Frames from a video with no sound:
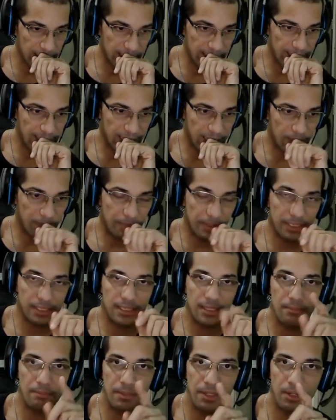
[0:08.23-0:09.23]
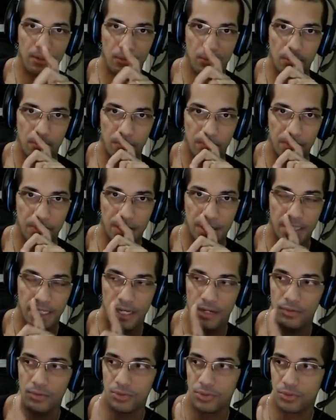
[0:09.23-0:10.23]
ela percebeu que
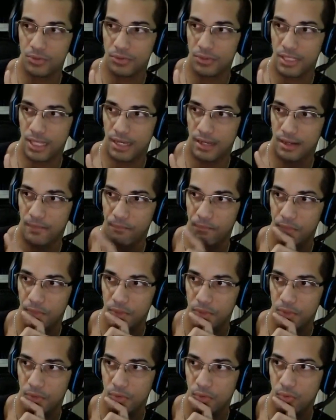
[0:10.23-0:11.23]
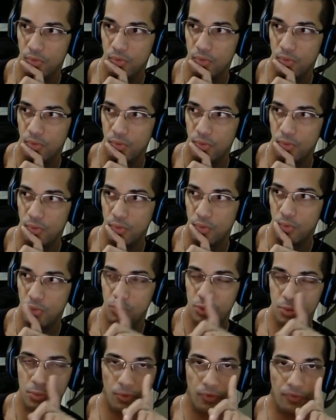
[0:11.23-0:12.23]
ao estudar o,
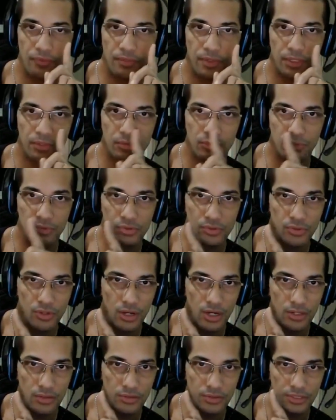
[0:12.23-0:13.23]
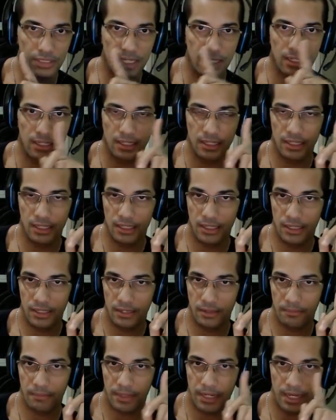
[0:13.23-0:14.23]
os movimentos dos olhos, né,
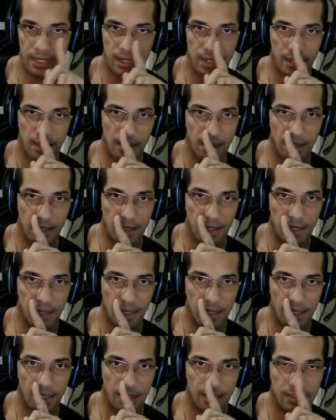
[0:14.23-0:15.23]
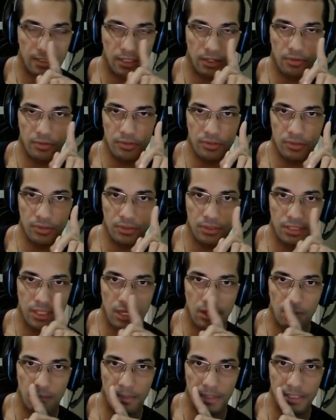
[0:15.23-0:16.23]
para na
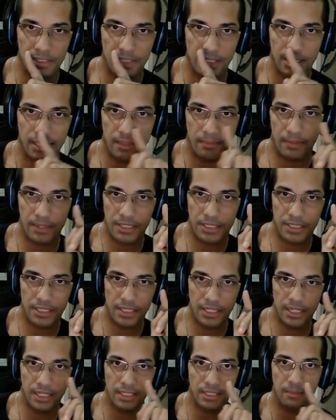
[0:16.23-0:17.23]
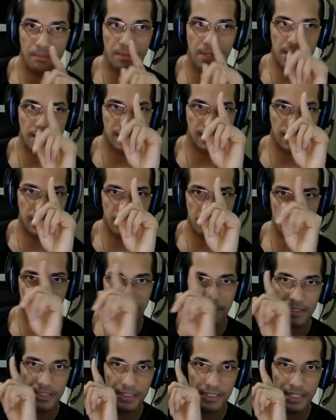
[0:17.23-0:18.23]
horizontal, para direita, para esquerda, para cima,
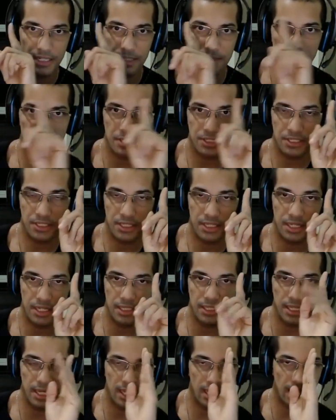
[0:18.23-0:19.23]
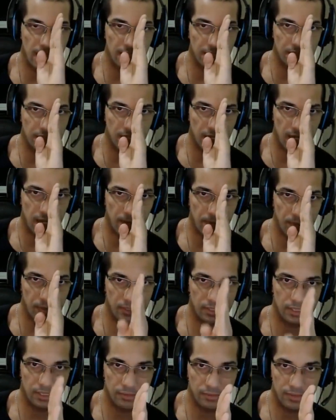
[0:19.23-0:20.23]
para direita, para esquerda, a, a,
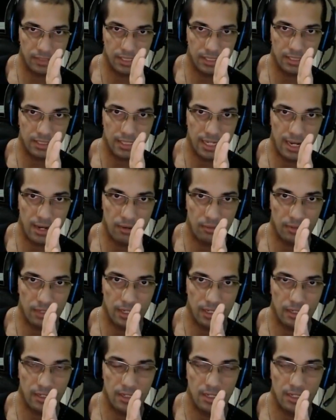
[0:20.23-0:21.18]
posição central, né,